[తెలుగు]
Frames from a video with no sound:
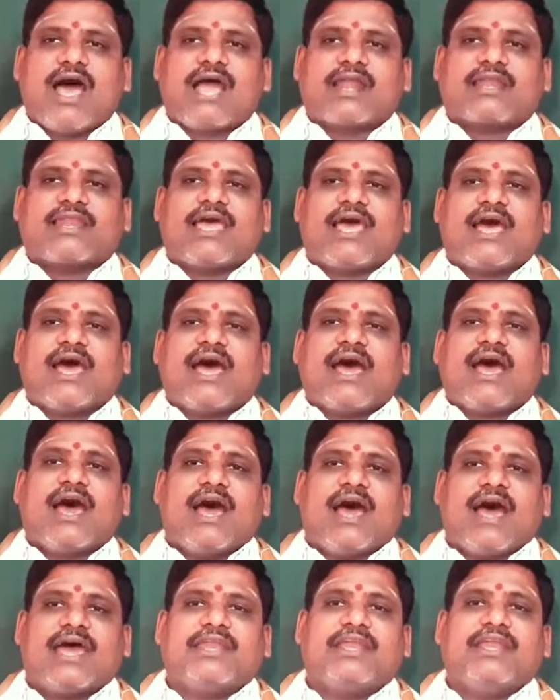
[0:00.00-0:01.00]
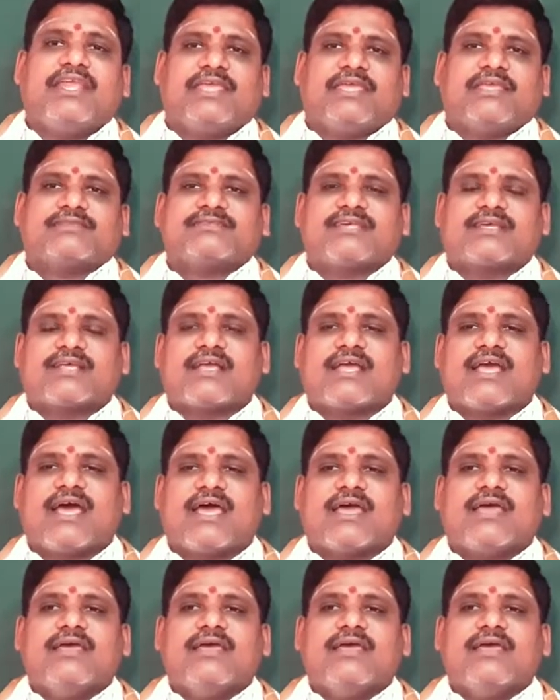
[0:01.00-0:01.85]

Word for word: అట్లా హరిని చక్కగా